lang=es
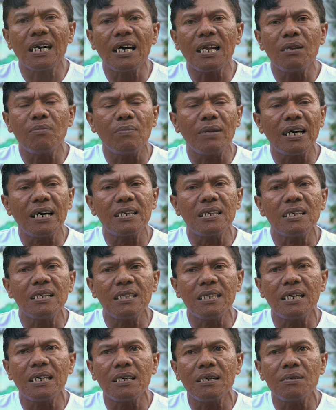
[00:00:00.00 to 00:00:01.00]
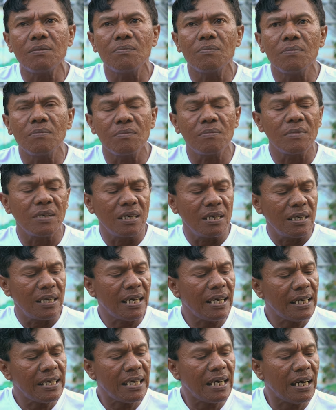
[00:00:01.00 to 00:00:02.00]
tal María.
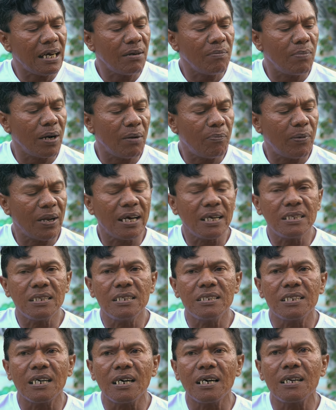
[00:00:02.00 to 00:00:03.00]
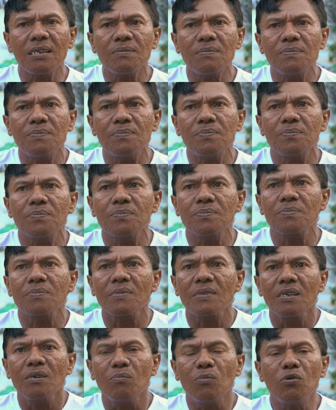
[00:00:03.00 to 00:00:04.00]
Ella va a planchar
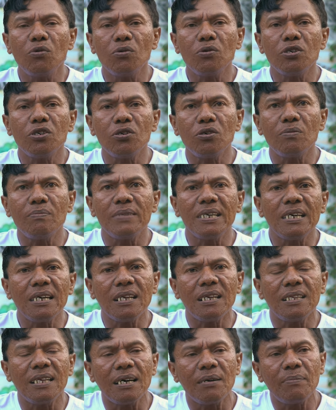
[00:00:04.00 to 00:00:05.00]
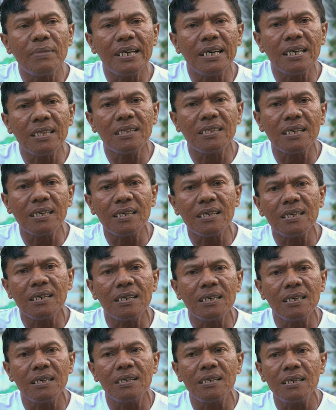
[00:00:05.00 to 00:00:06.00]
muy humildemente
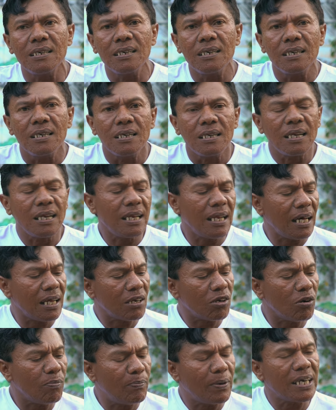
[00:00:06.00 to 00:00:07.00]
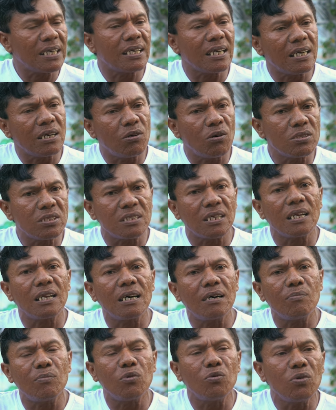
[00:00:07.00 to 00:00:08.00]
la ropa que goza
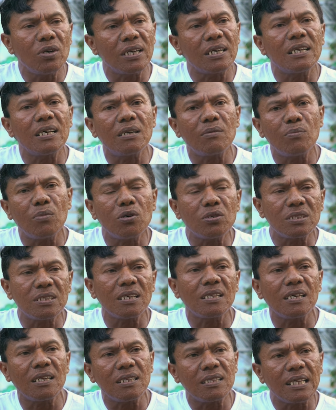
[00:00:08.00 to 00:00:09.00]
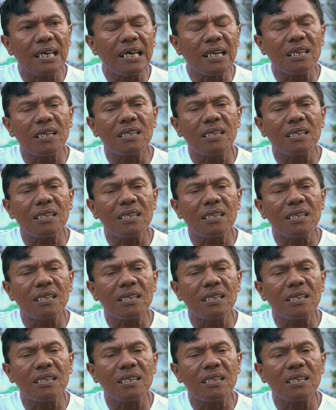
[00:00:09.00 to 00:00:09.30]
la mujer hermosa del